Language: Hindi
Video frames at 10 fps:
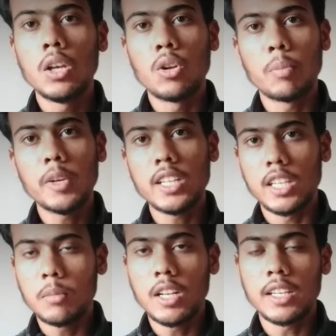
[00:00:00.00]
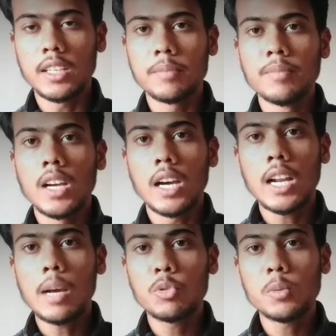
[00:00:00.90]
रुपए नहीं मिलेंगे
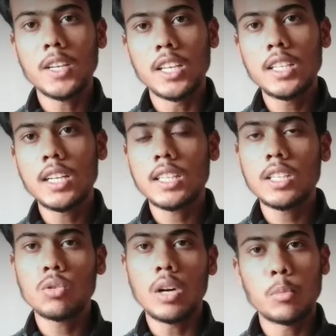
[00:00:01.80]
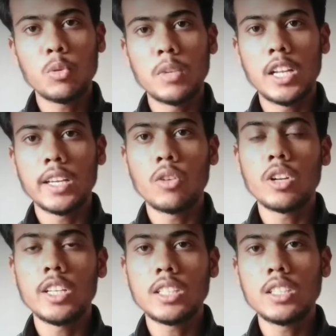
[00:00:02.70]
अगर आप उस पर खेती करते हैं तो आपको मिलेंगे
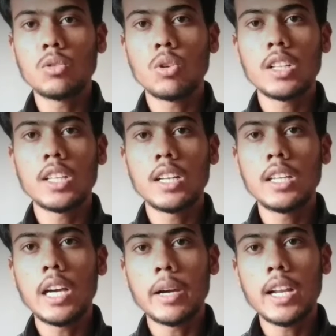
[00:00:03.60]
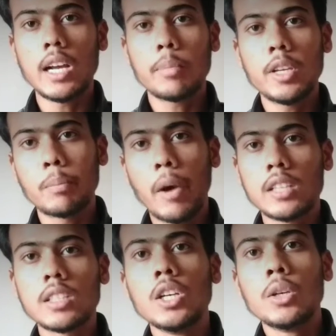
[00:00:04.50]
और एक चीज़ और देखनी है अगर आपके
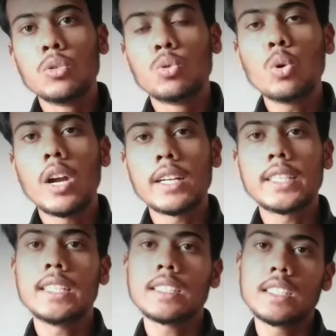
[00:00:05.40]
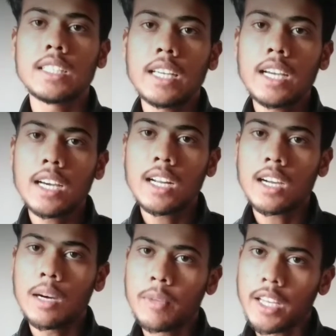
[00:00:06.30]
पास दो हेक्टेयर से जगह अगर
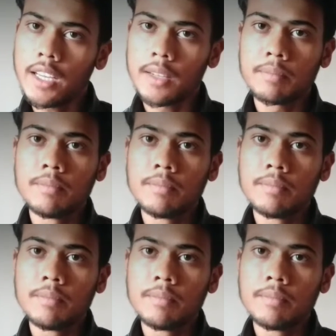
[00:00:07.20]
कम है